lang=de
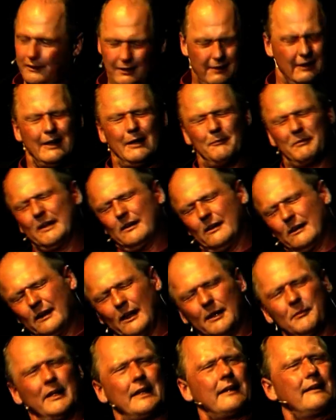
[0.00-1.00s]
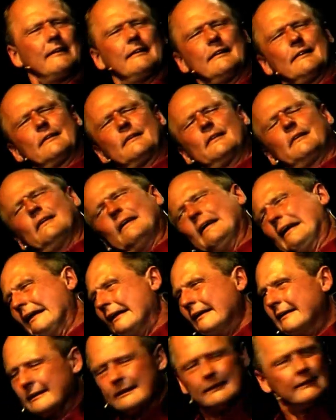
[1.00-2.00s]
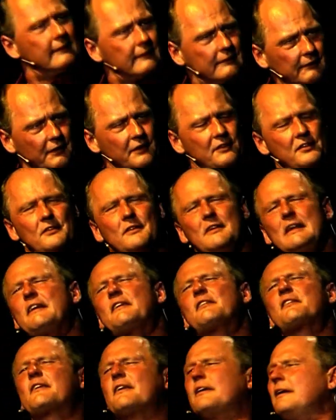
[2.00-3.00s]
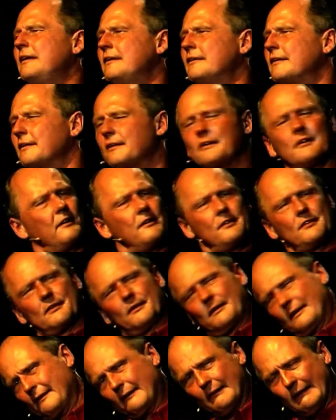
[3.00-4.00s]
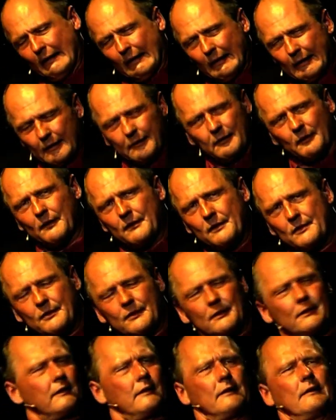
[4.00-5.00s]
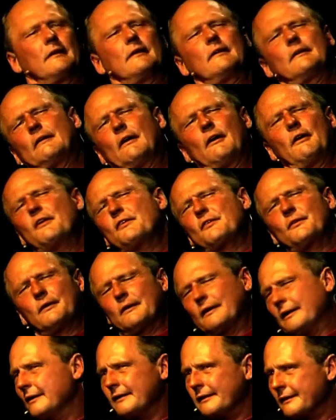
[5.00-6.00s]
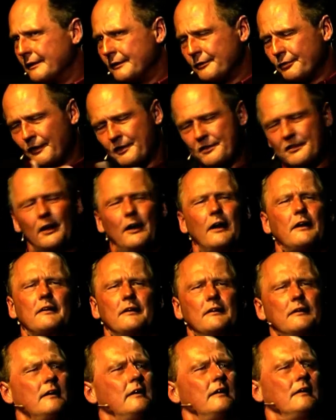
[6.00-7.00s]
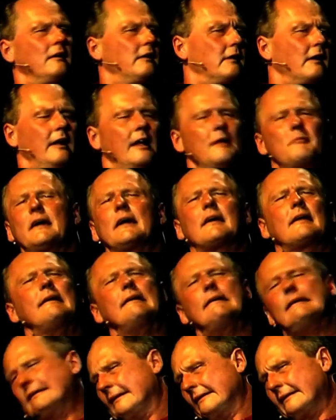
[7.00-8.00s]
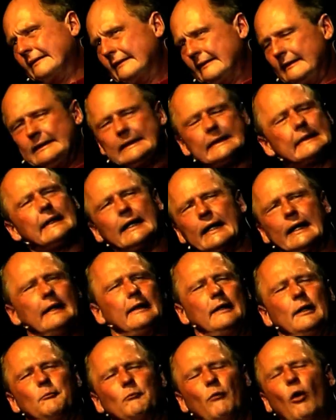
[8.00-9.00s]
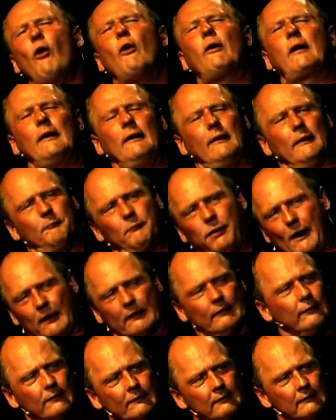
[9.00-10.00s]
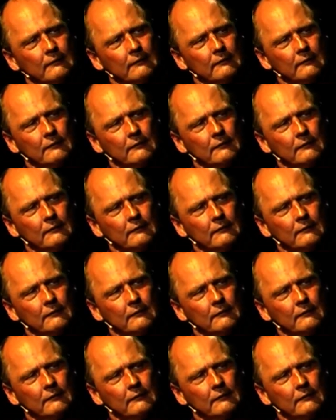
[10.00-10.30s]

Ja, bei der Angela Merkel, äh, da, äh, da ist nichts dahinter. Da ist, äh, da ist alles nur Fassade. Die Angela Merkel ist eine Mogelpackung.